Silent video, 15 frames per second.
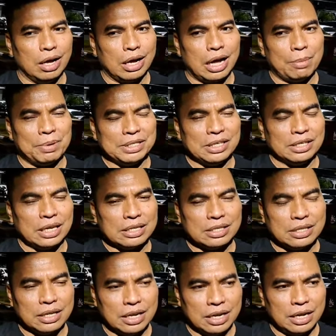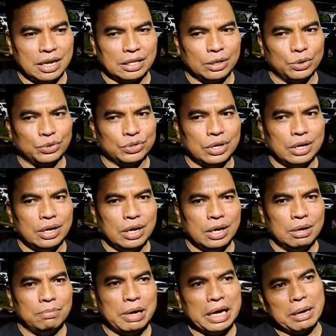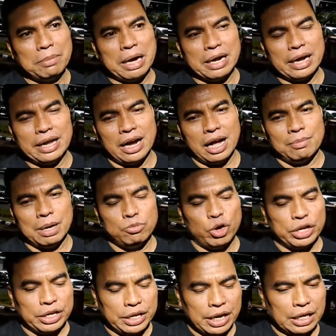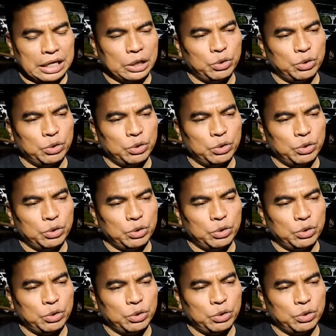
kapasitasnya, terus bagaimana yang aman buat dia.